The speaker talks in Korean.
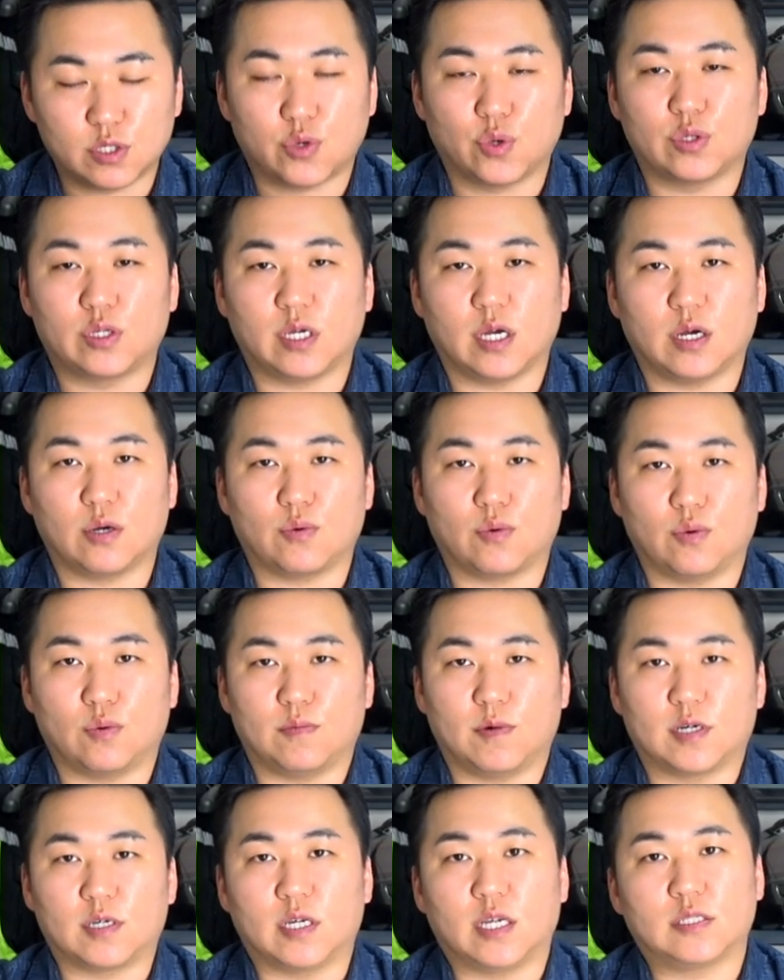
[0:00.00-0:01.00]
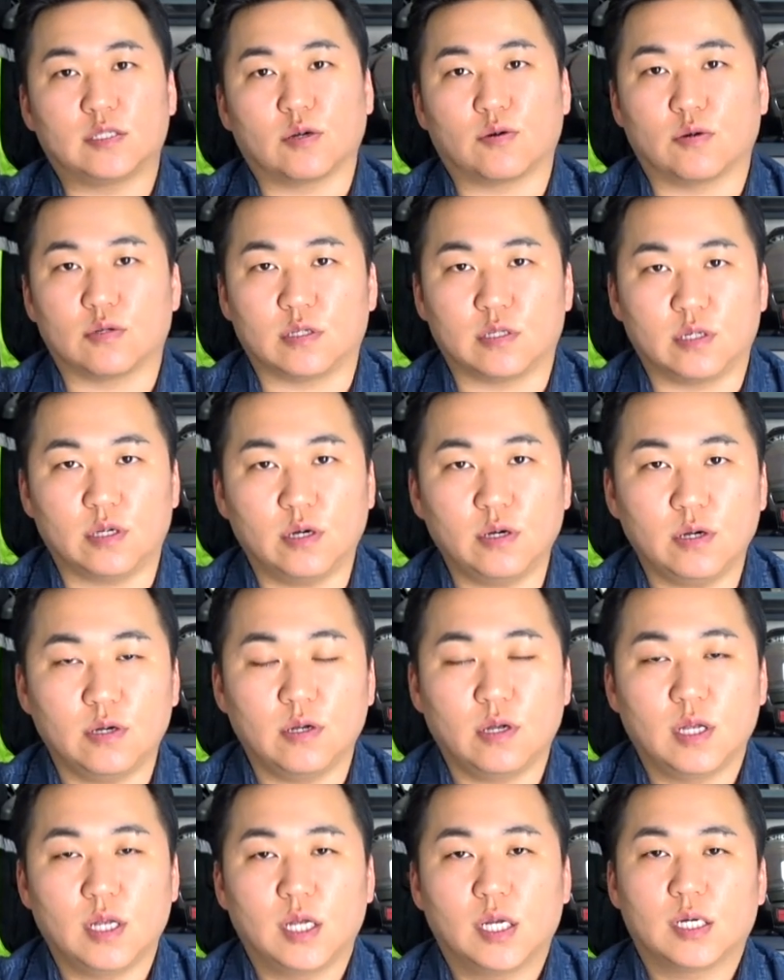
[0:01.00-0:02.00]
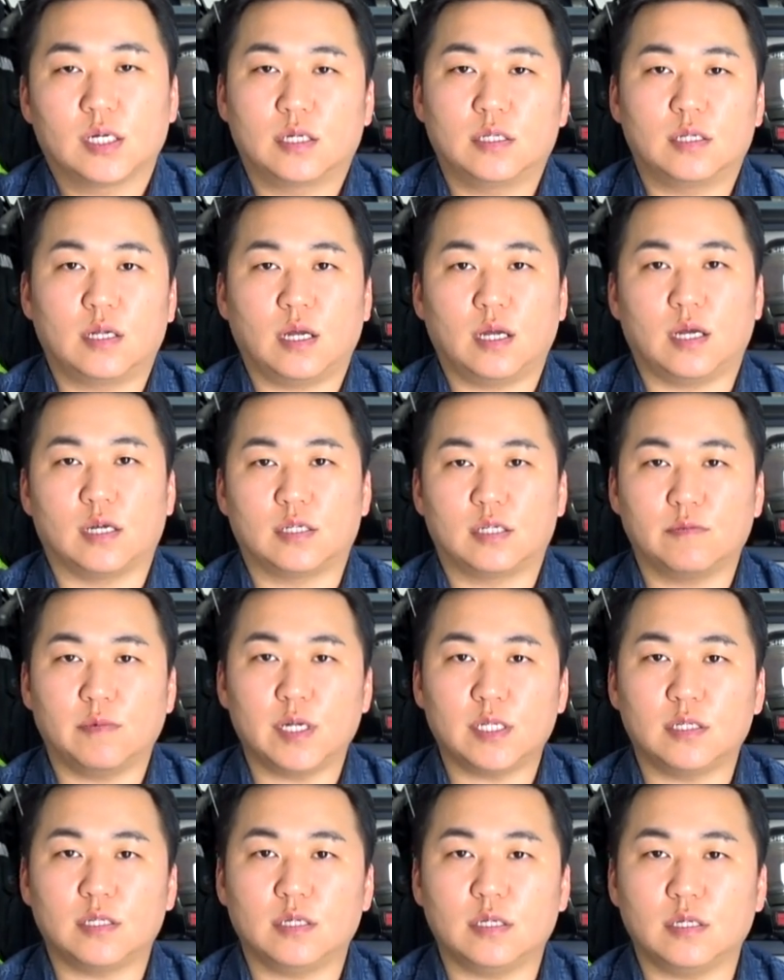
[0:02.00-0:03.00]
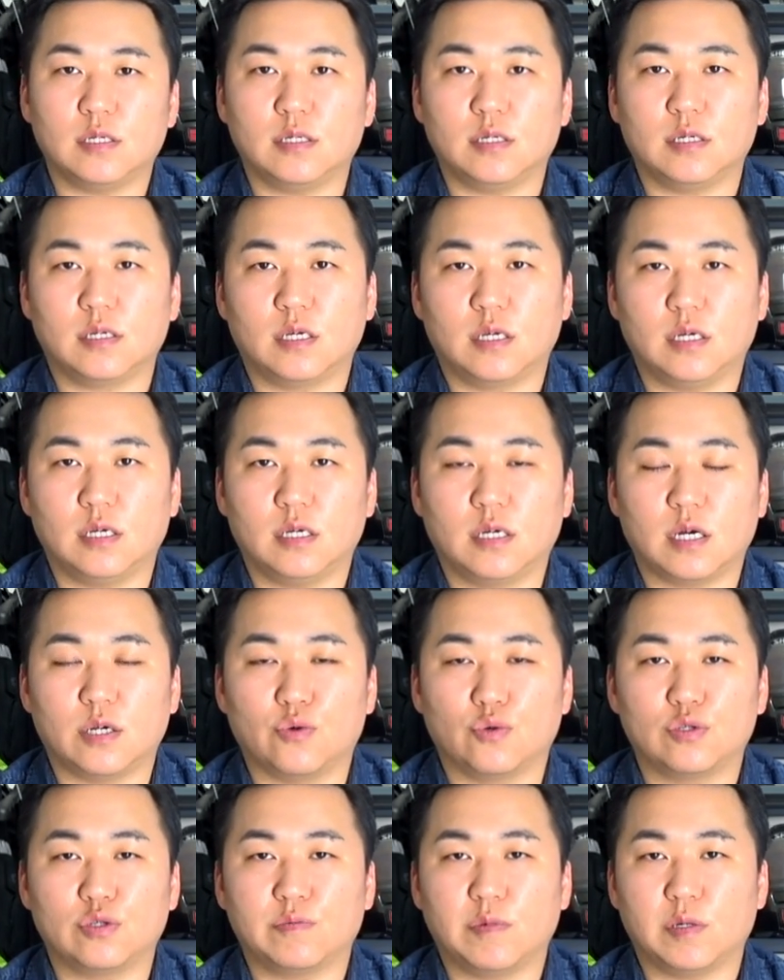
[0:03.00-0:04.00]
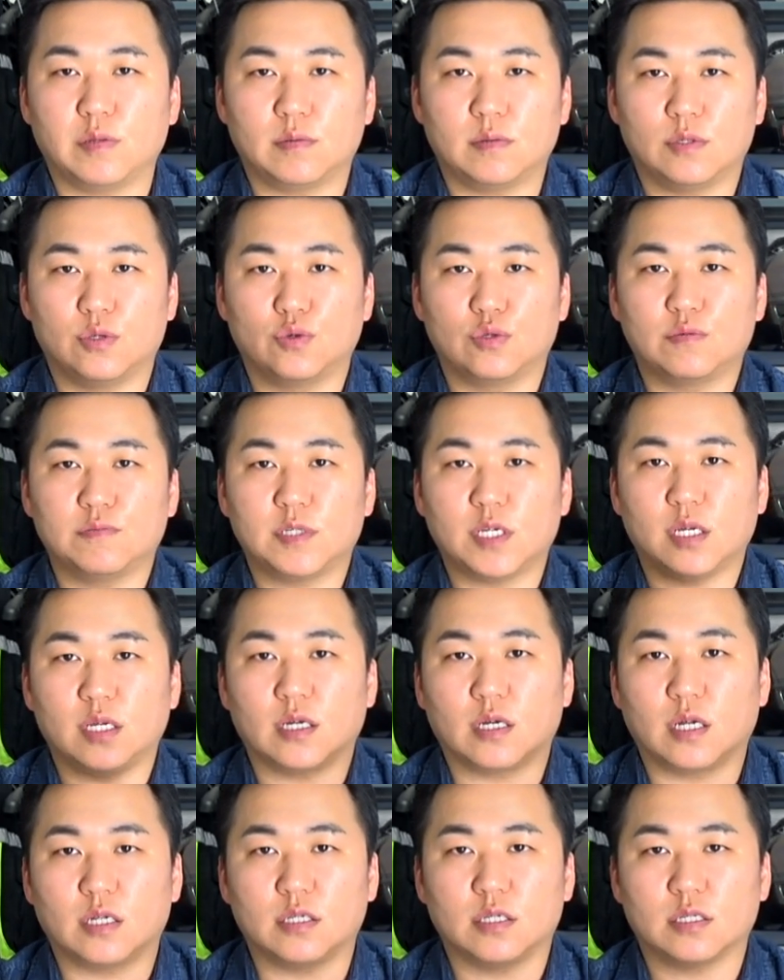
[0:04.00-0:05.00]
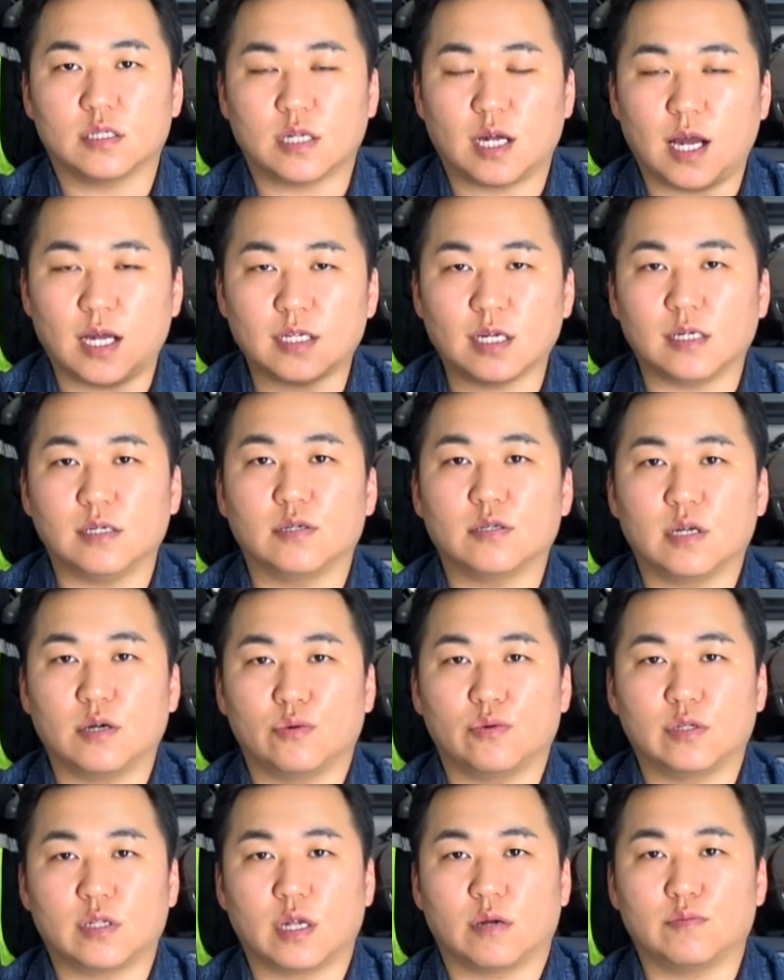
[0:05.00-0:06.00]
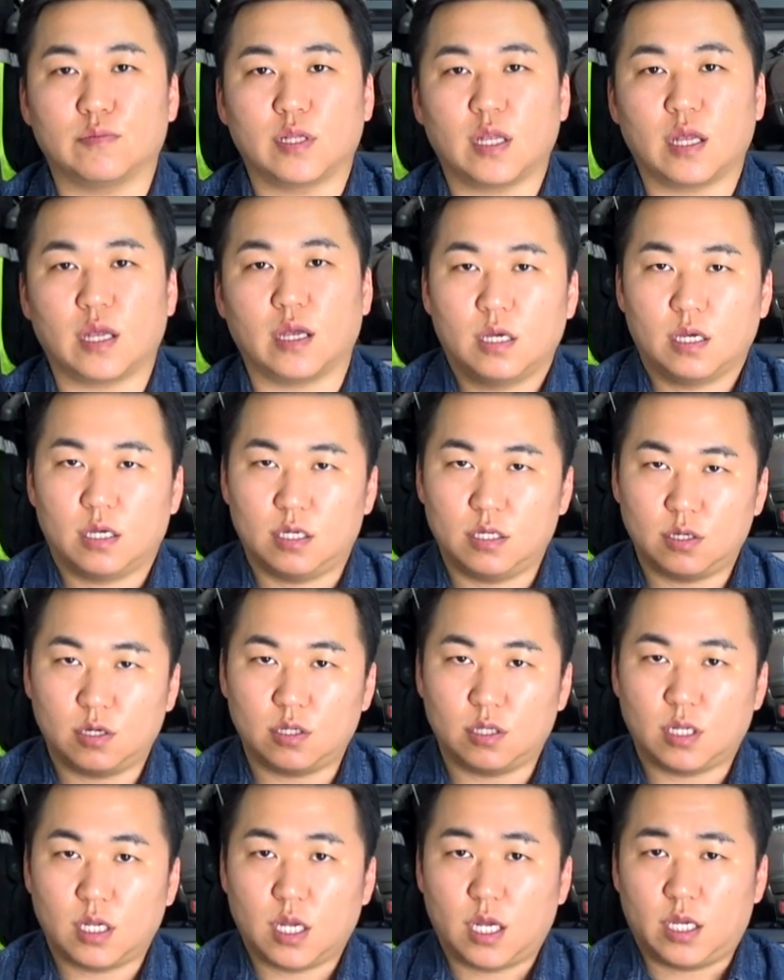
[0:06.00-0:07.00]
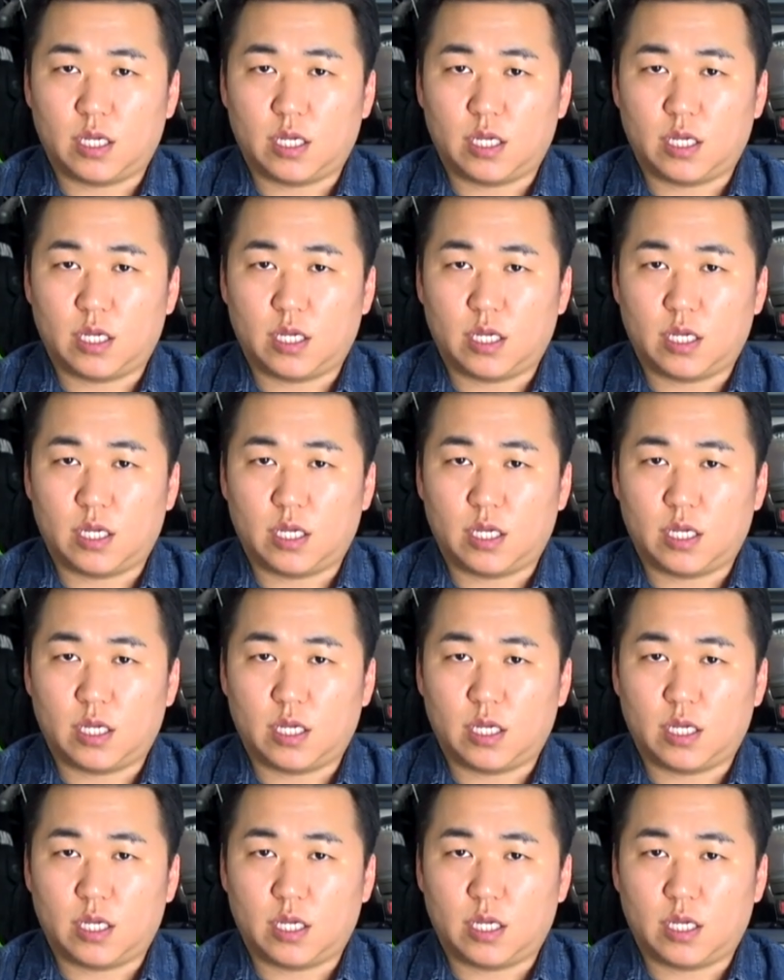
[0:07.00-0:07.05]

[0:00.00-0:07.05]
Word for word: 교체하고 뭐 그랬었거든요 근데 스마트 키가 요즘엔 요즘 차량에는 다 달려 나오기 때문에 이런